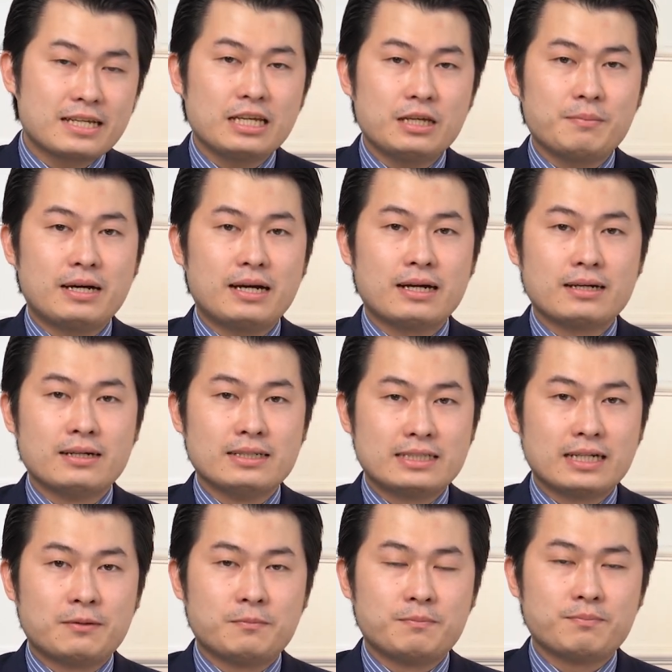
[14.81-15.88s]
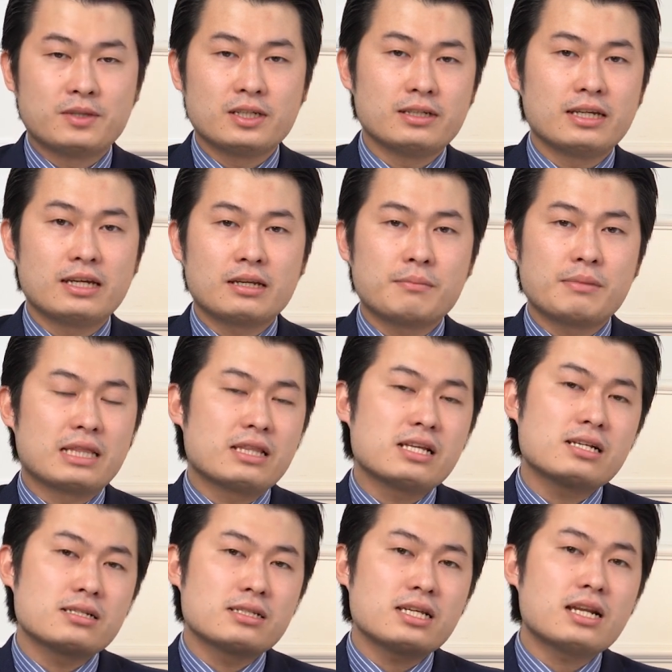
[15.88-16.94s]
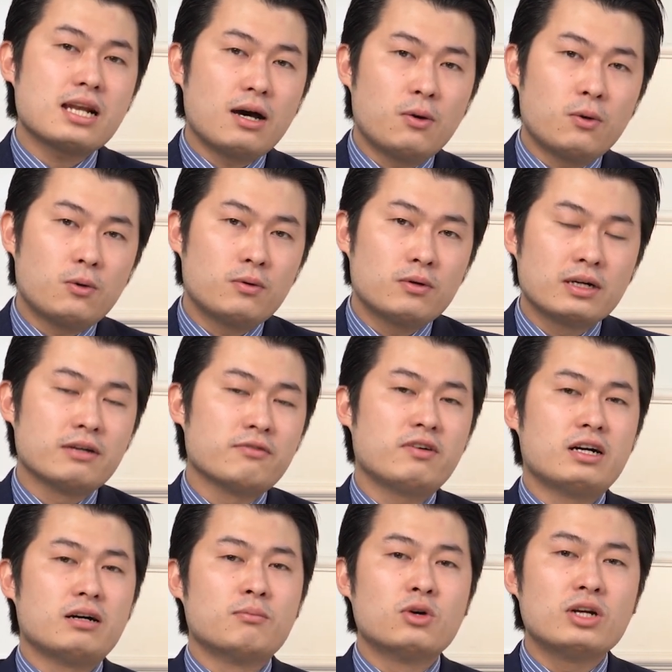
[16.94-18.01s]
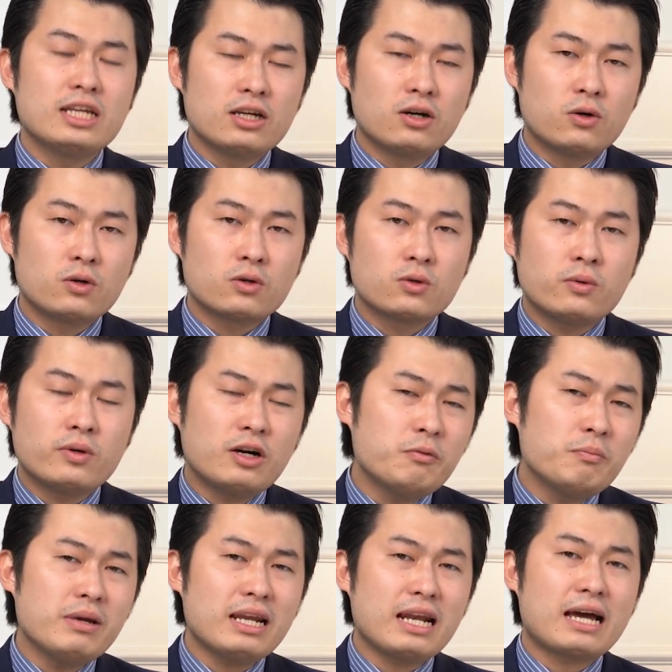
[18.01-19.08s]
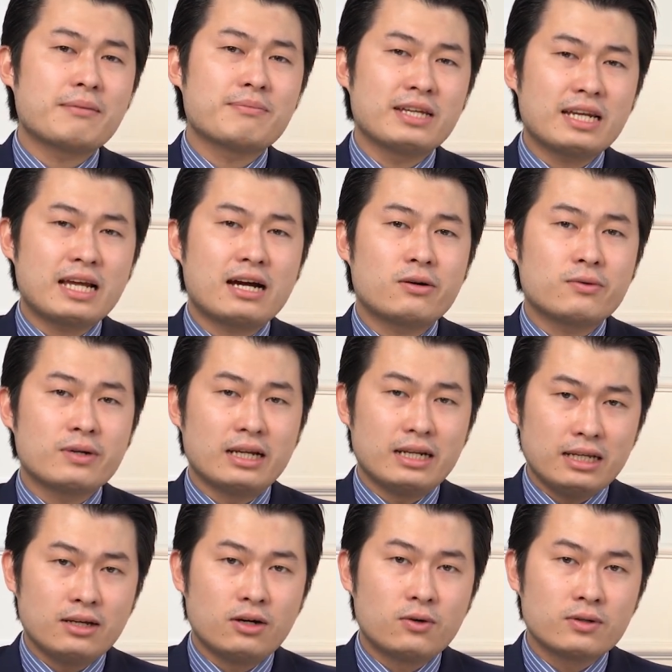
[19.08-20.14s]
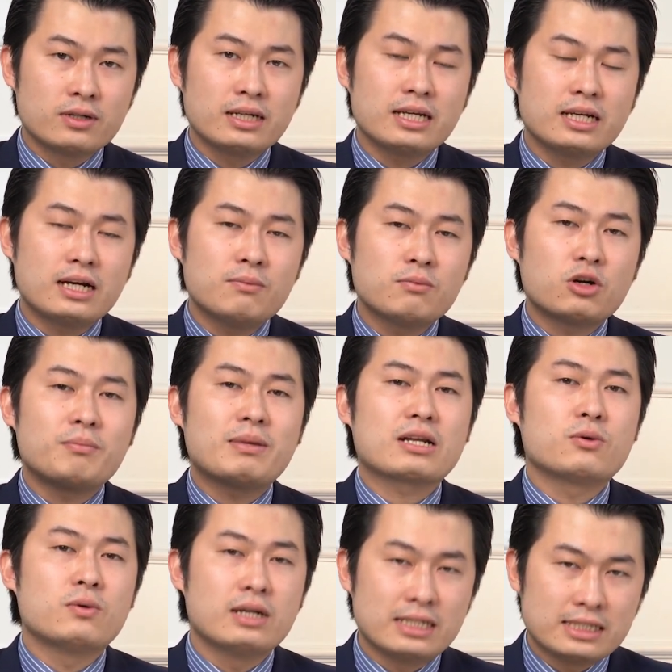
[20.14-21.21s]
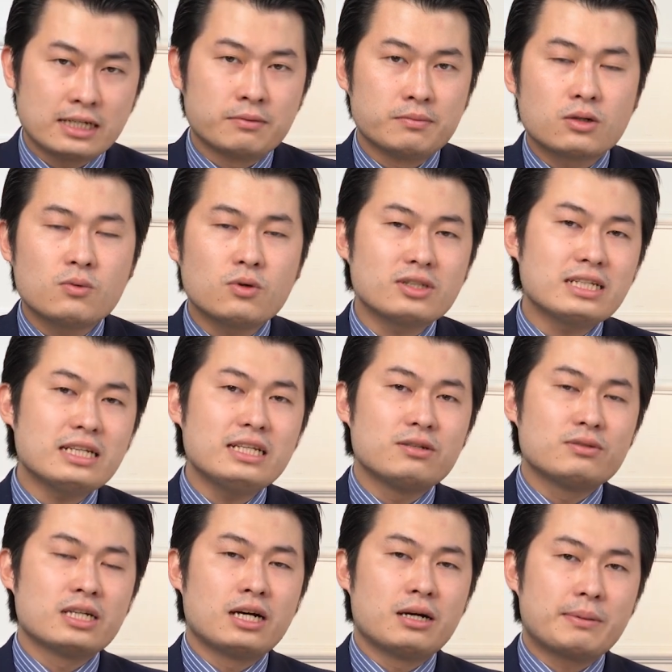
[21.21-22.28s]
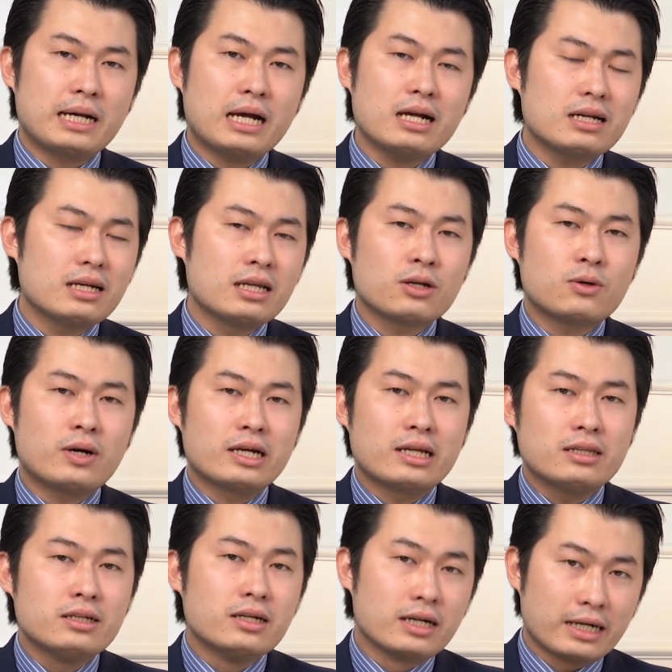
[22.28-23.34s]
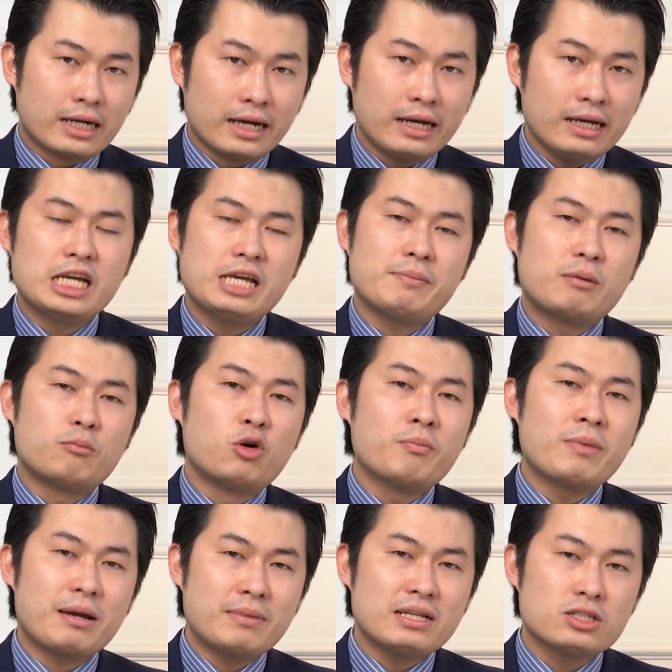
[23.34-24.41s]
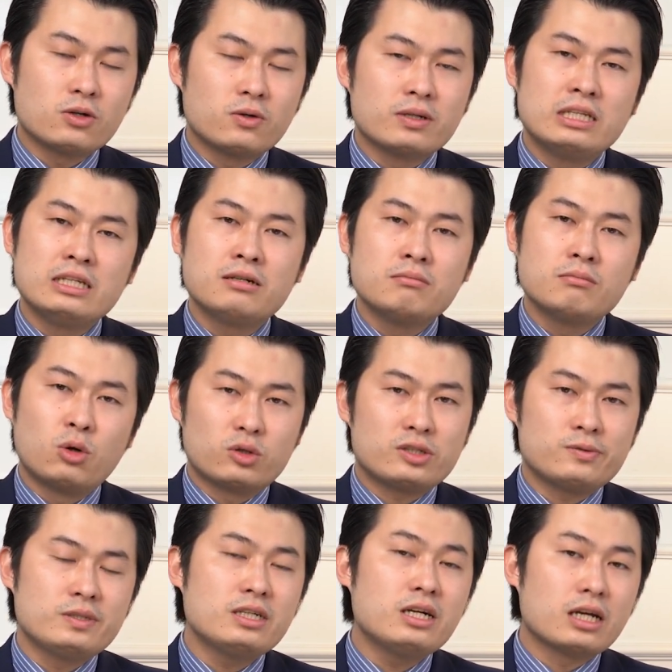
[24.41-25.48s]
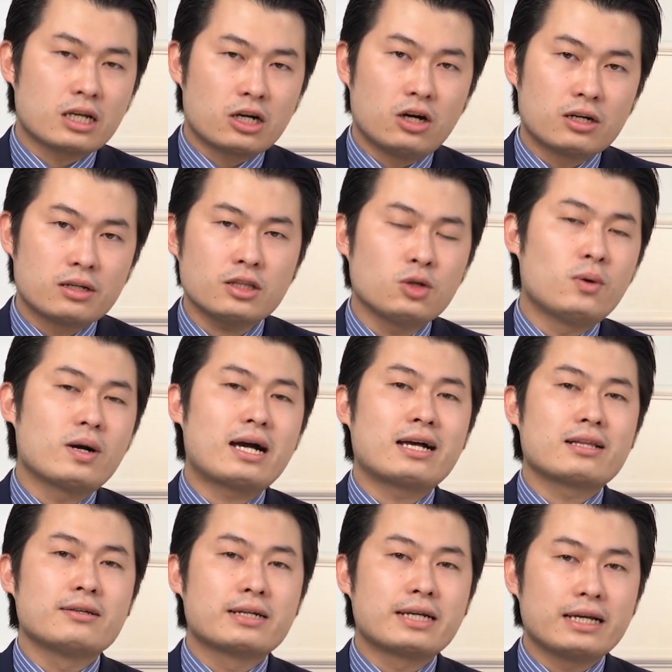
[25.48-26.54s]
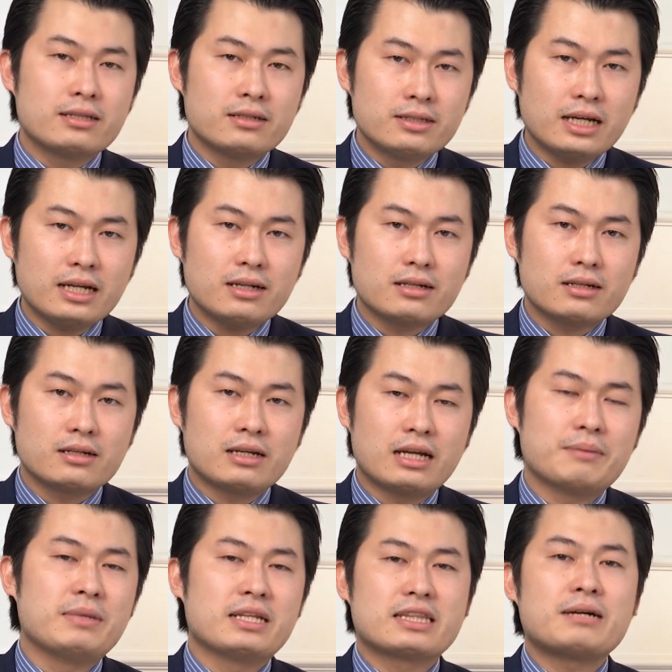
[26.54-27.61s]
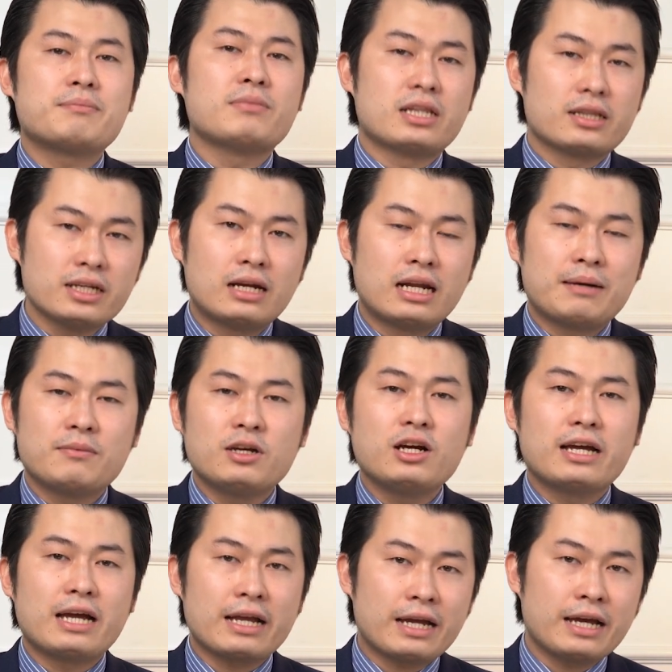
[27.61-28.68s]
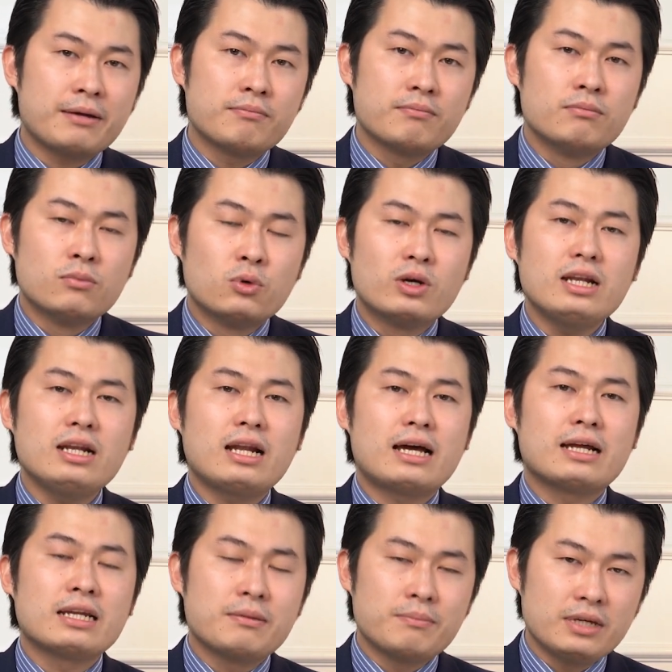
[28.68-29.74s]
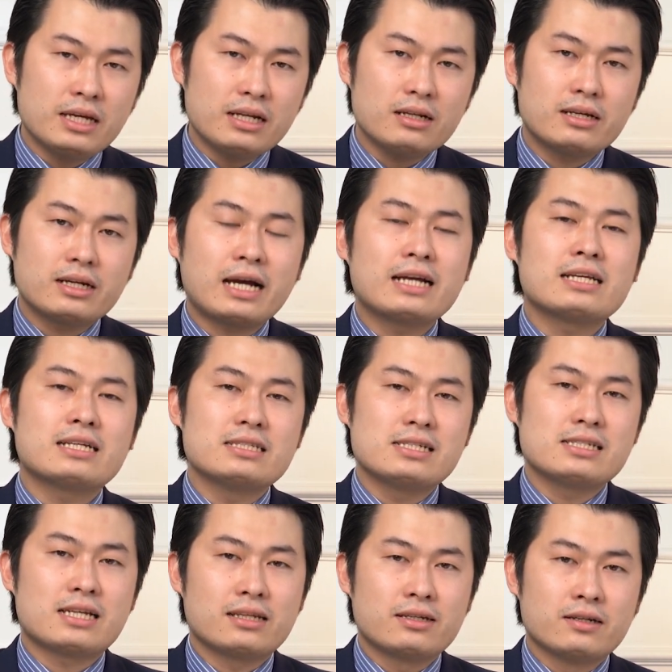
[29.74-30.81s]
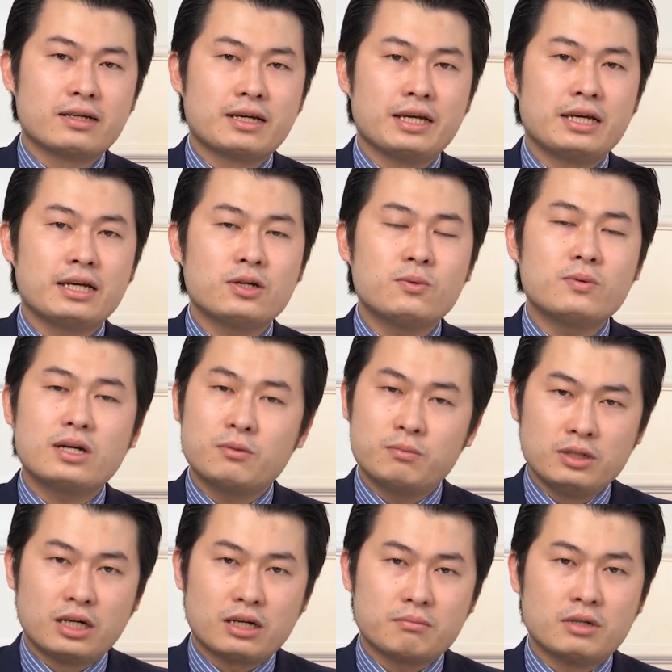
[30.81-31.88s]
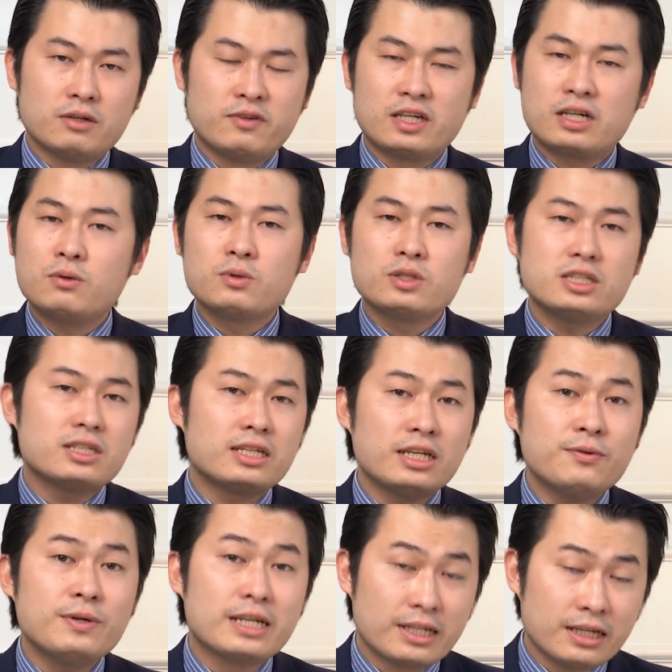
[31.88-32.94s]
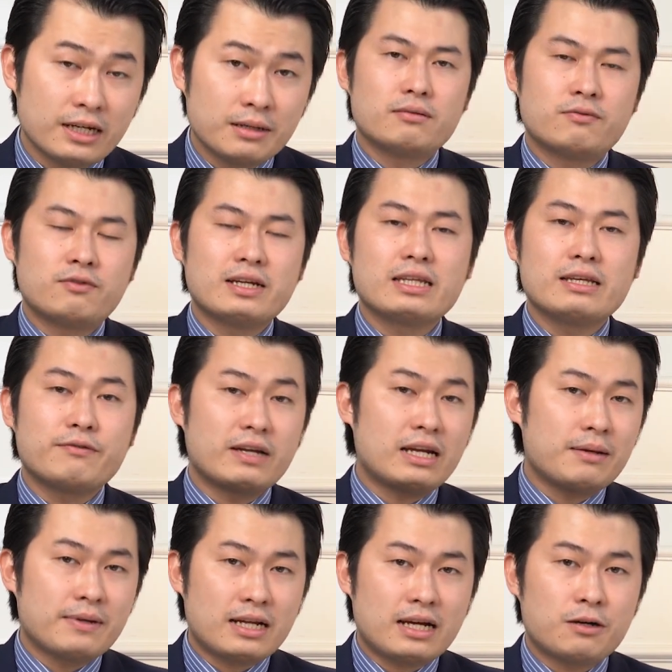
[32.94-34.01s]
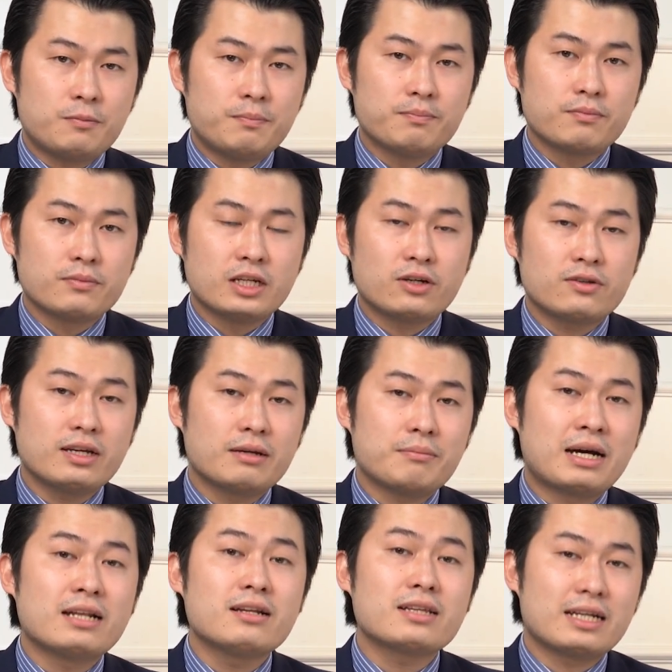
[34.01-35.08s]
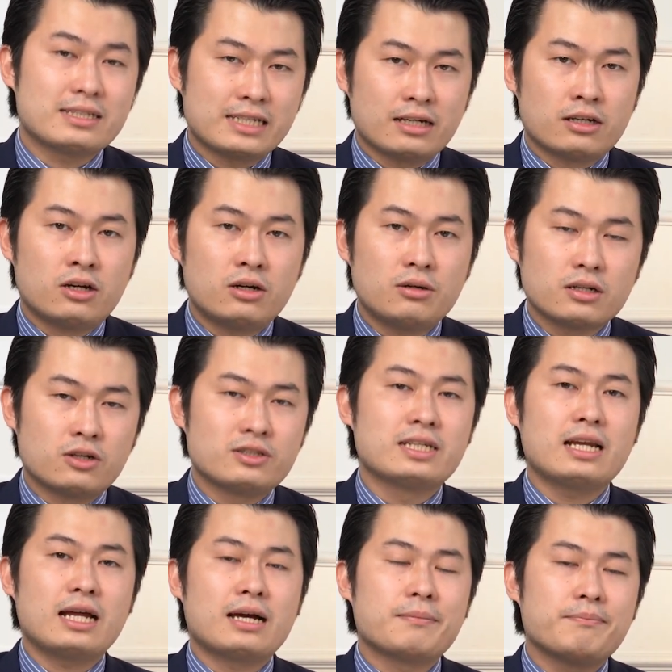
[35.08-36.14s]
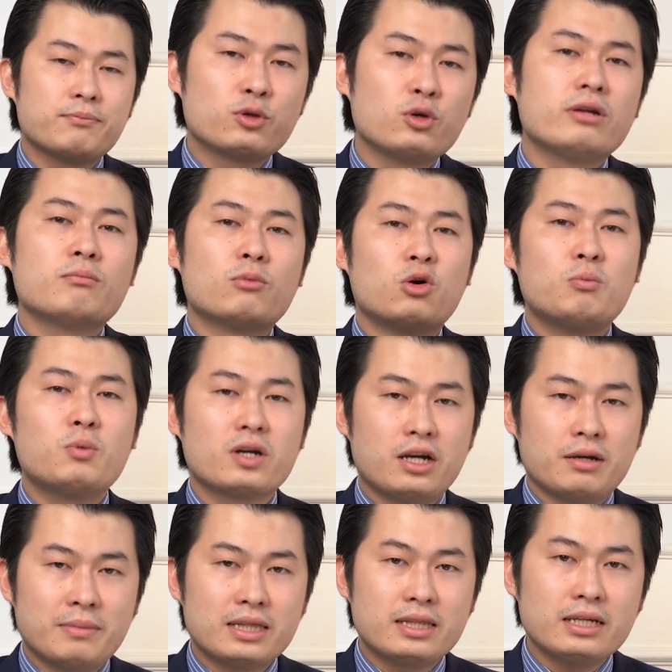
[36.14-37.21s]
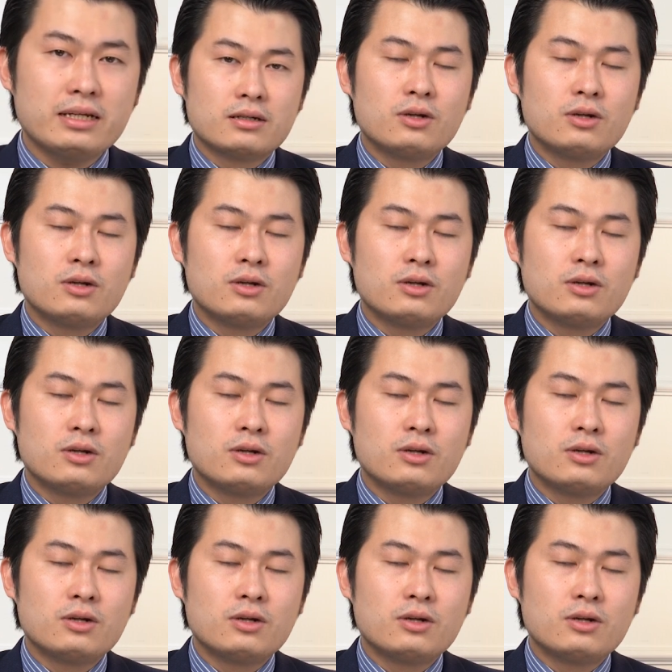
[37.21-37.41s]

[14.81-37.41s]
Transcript: khi mà người chồng tự nhiên biệt tích rất lâu người vợ muốn ly hôn cũng không biết làm thế nào để ly hôn khi không có mặt của người chồng cũng có rất nhiều trường hợp khác liên quan đến thừa kế khi mà bố mẹ mất rồi nhưng một trong những người con thuộc hàng thừa kế thứ nhất lại biệt tâm biệt tích làm những người anh em muốn là niêm yết khai nhận di sản thừa kế cũng không được bởi vì không có chữ ký của người kia vậy thì phải làm thế nào để có thể bán được tài sản đó đó chính là tuyên bố một người mất tích.